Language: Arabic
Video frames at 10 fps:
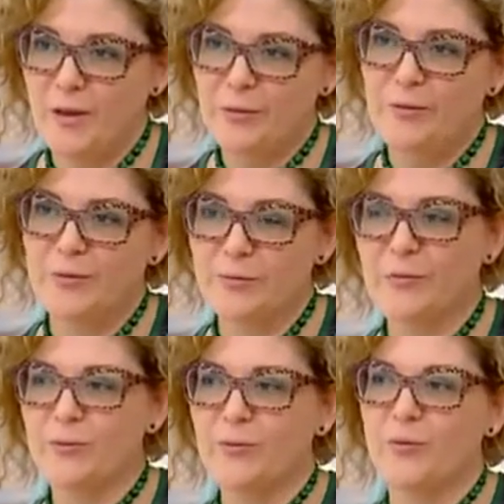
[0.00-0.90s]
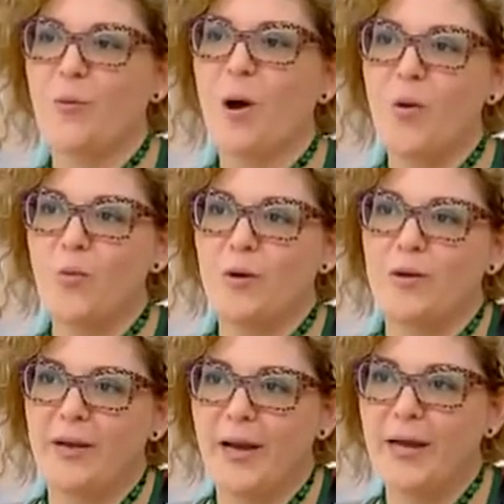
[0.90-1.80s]
الدروا
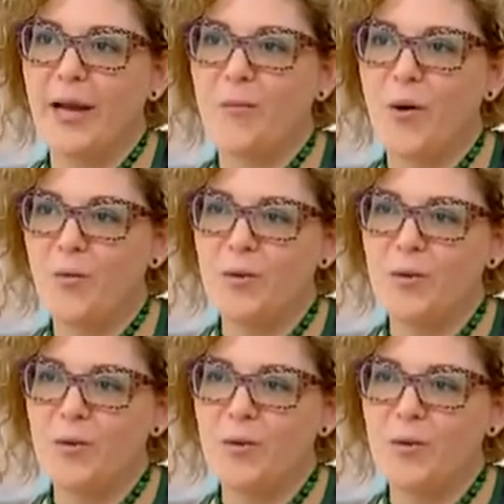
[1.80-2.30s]
والحكمه